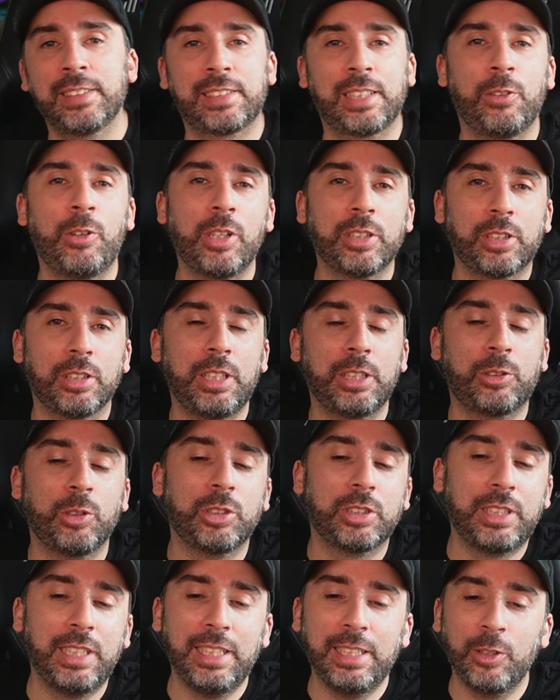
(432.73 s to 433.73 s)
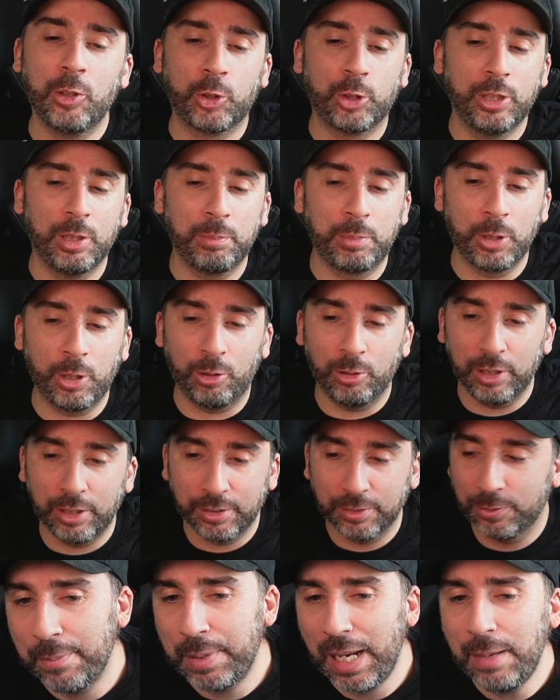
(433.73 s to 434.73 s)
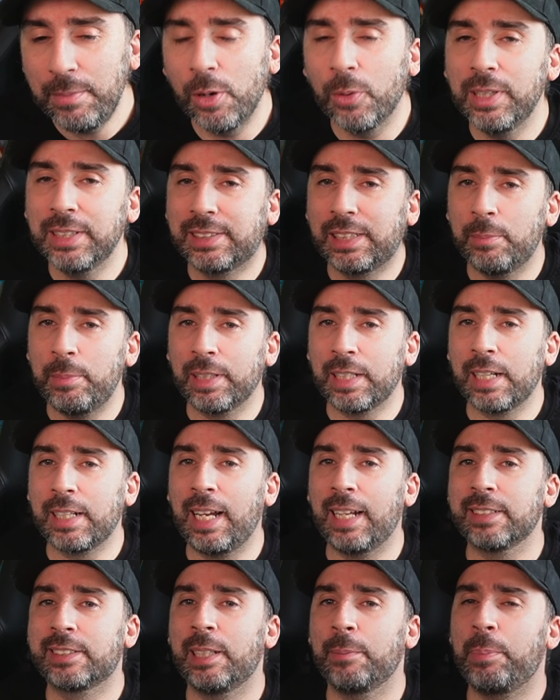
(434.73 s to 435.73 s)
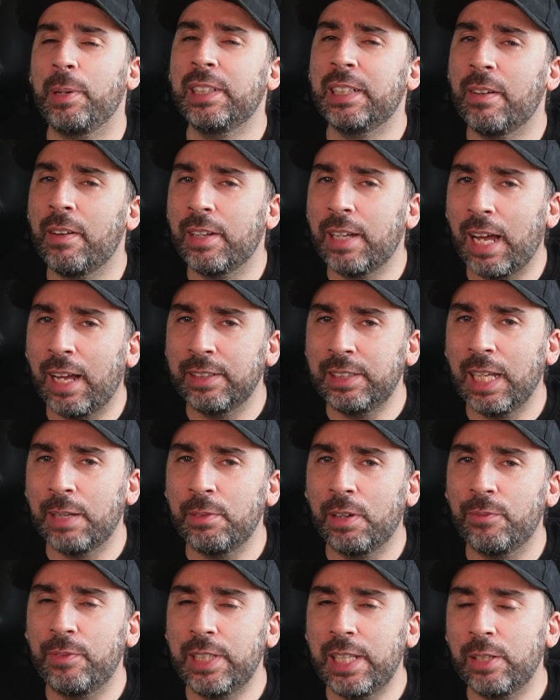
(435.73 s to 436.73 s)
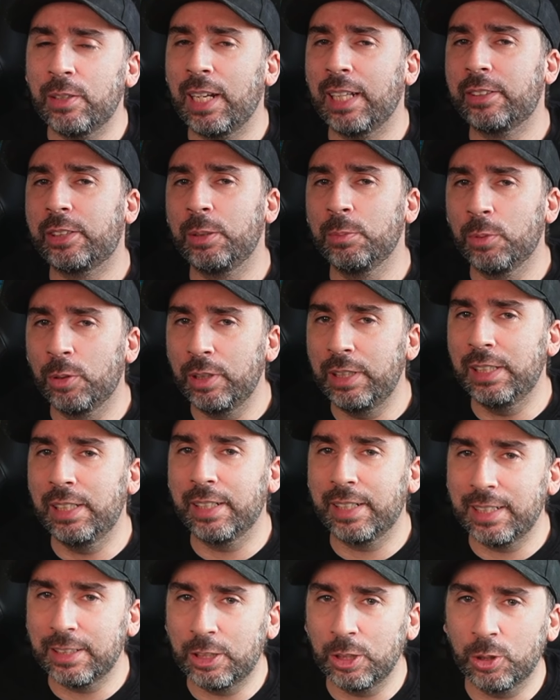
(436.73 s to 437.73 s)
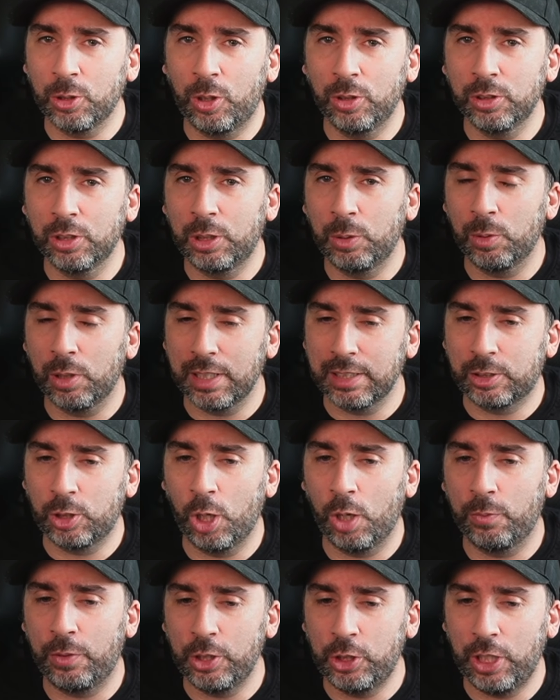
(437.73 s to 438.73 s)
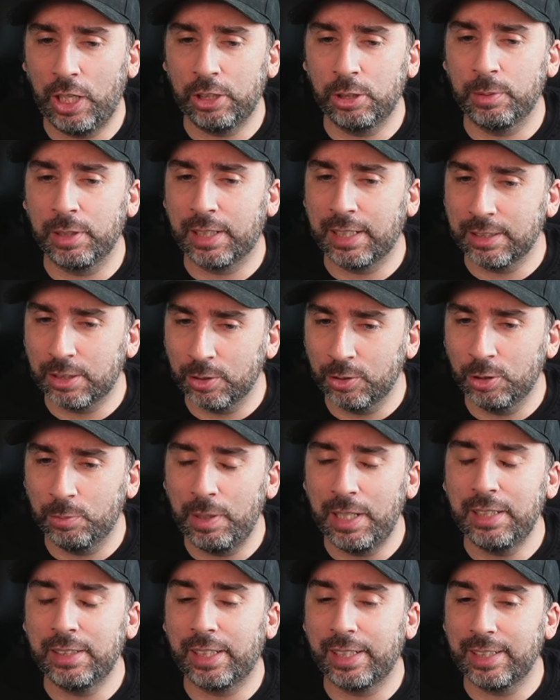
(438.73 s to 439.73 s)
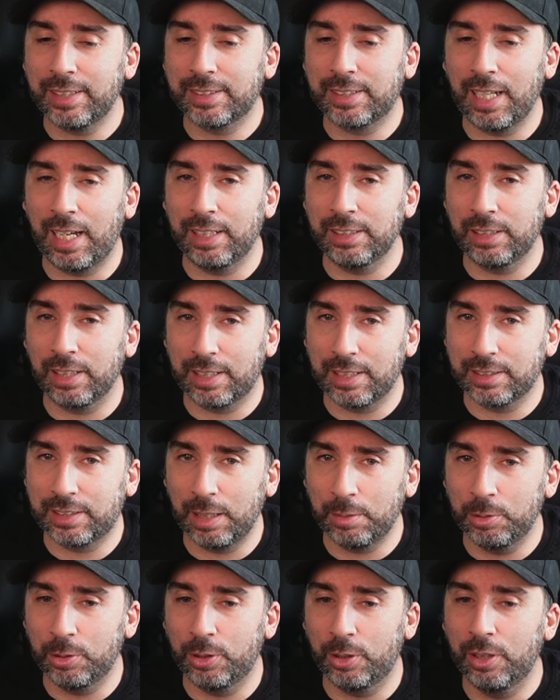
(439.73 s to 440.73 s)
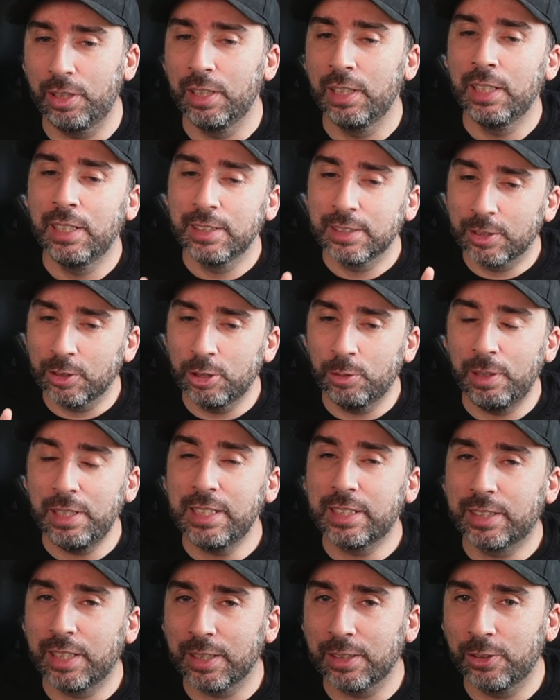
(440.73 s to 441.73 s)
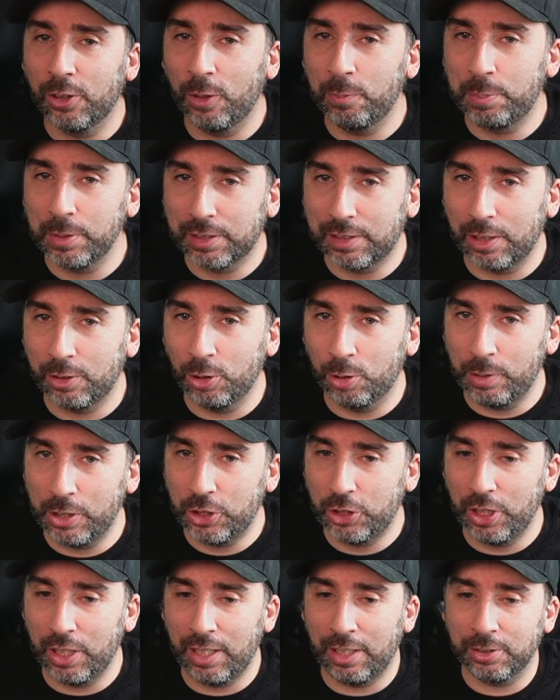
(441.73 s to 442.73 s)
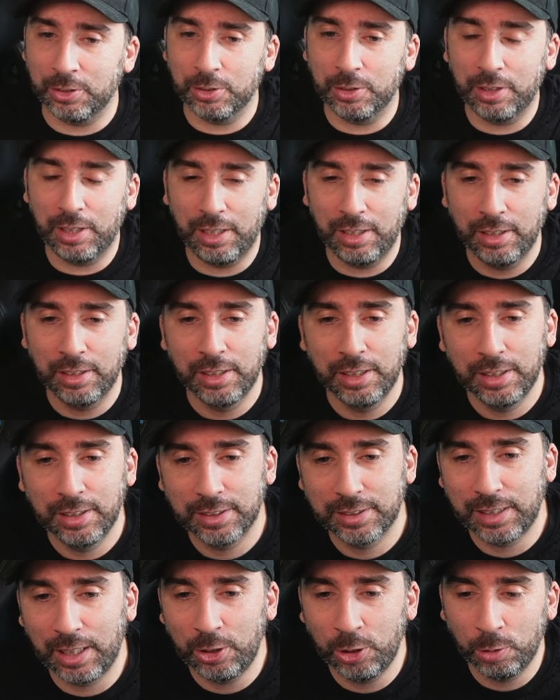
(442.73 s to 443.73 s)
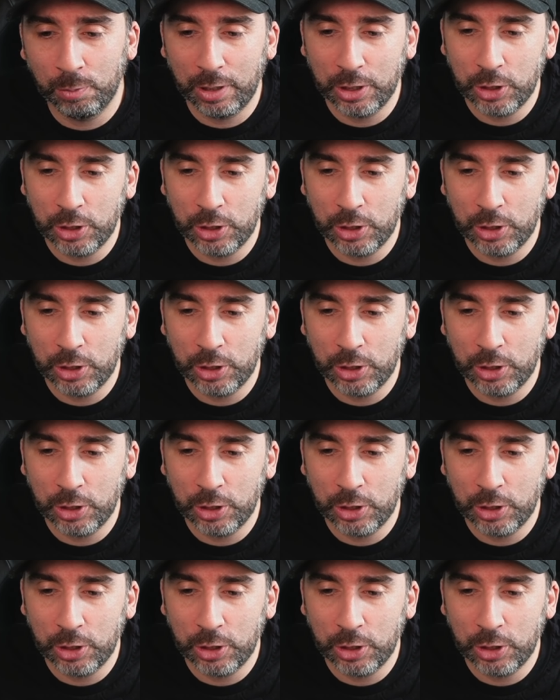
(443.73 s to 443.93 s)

Stavolta ho detto skin e uscite brawler. Apriamo questa mega cassa e poi andiamo, andiamo, a vedere un attimo il resoconto di quello che stiamo facendo. Perché secondo me è interessante. Che stiamo. Secondo me gli star drop stanno macinando, eh. Stanno